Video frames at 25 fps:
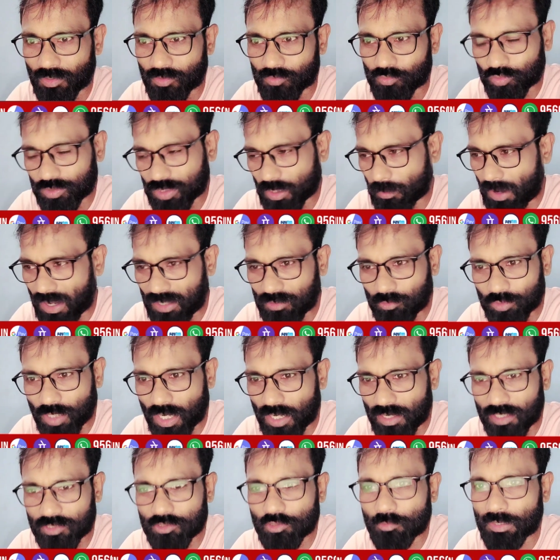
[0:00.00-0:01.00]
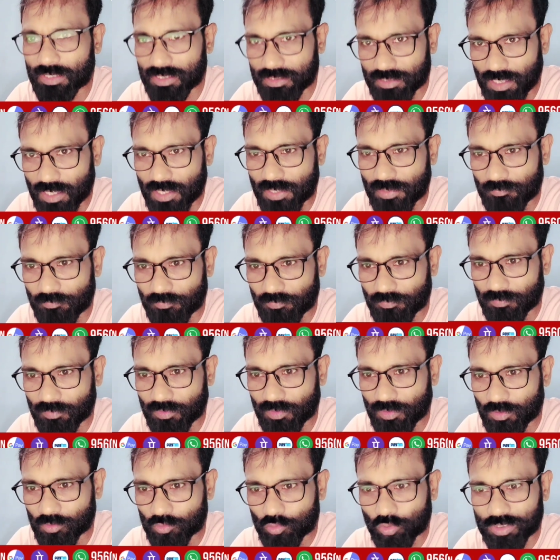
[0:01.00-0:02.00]
तो सवाल उठाना तो बनता है
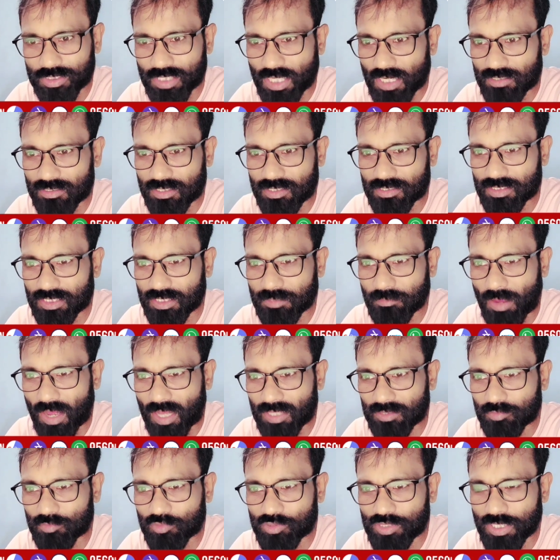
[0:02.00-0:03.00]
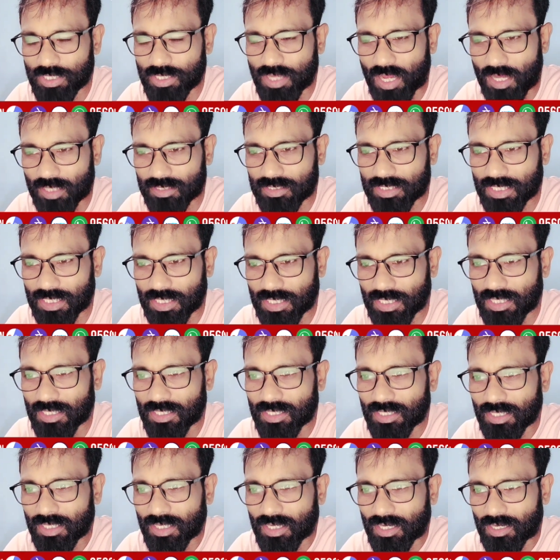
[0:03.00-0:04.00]
2010 की बात मुझे याद है
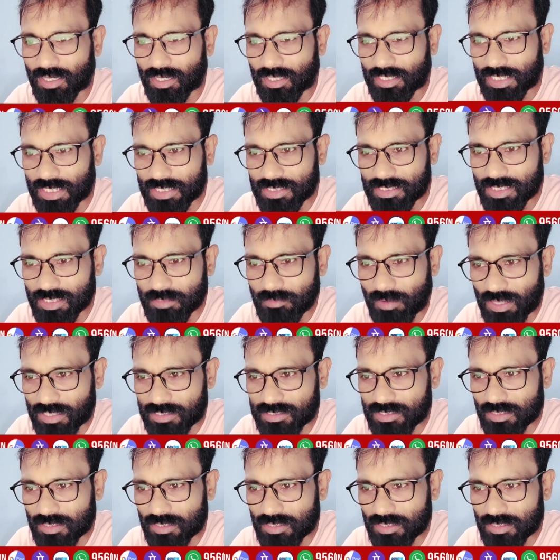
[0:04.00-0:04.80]
केजरीवाल